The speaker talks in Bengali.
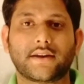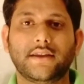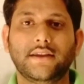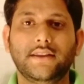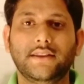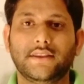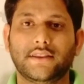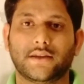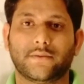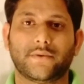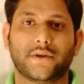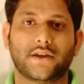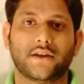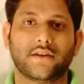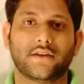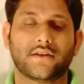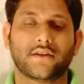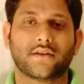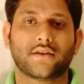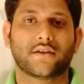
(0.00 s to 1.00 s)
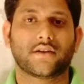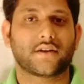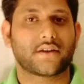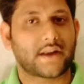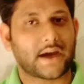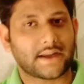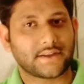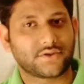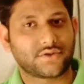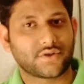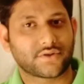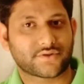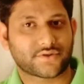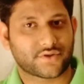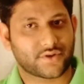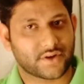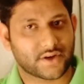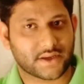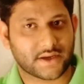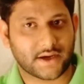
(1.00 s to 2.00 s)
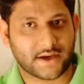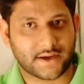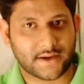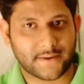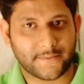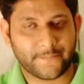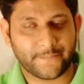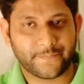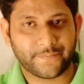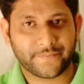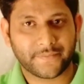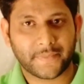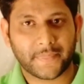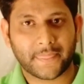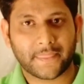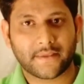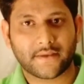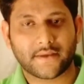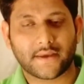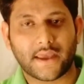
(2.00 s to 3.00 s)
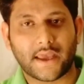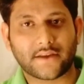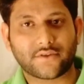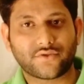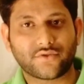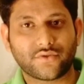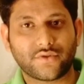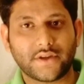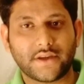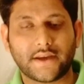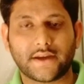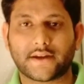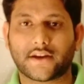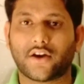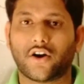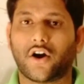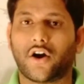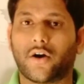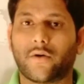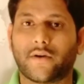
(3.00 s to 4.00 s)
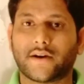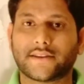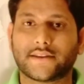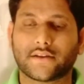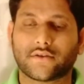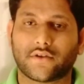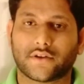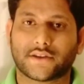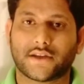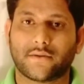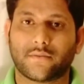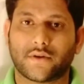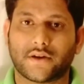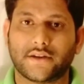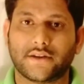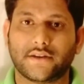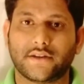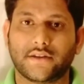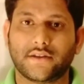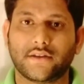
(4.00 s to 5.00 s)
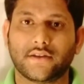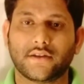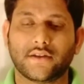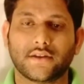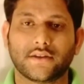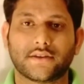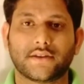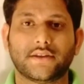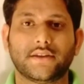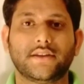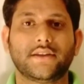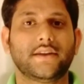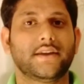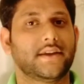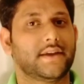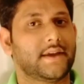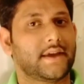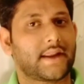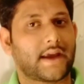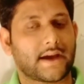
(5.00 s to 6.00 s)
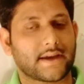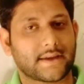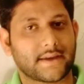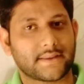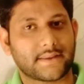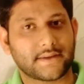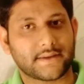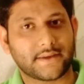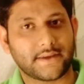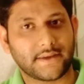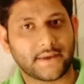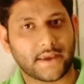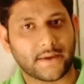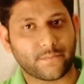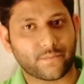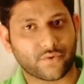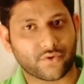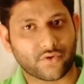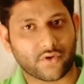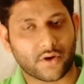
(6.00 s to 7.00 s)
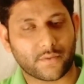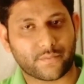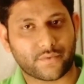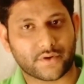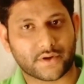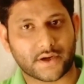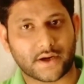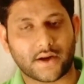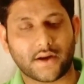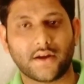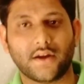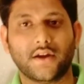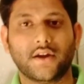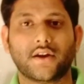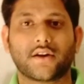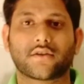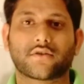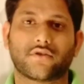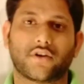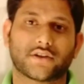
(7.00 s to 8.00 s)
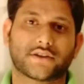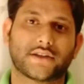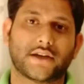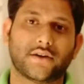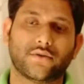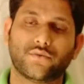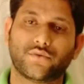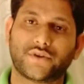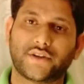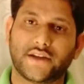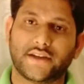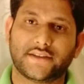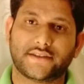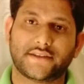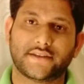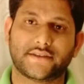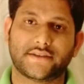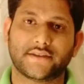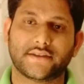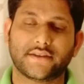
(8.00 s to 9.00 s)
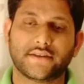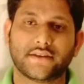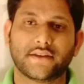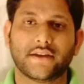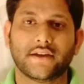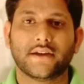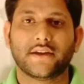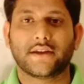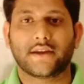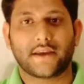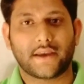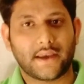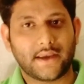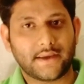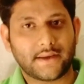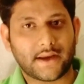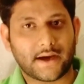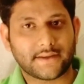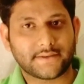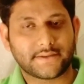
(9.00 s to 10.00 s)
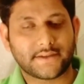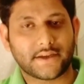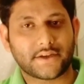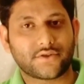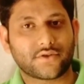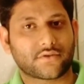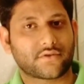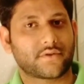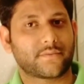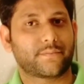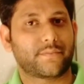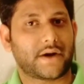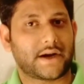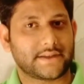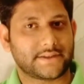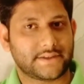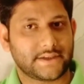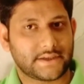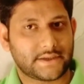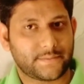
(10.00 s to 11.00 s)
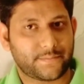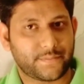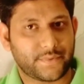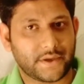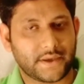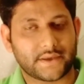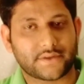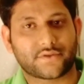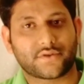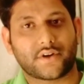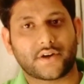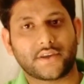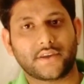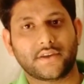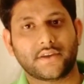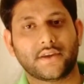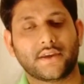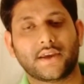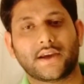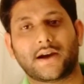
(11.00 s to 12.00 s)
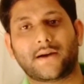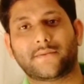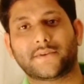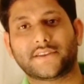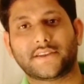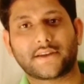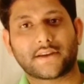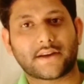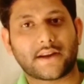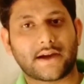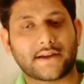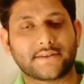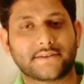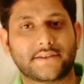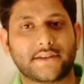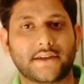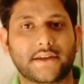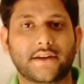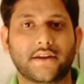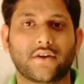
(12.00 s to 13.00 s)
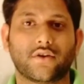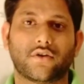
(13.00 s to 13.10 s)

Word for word: ঋণ দেবে রাজ্য সরকার অ্যাকচুয়ালি এটা হওয়াতে কথা বলেননি তিনি এর আগে থেকেই এই প্রকল্পটা কথা উঠে এসেছে এই রাজ্যের যখন বাজেট পেশ হয় আমাদের রাজ্যের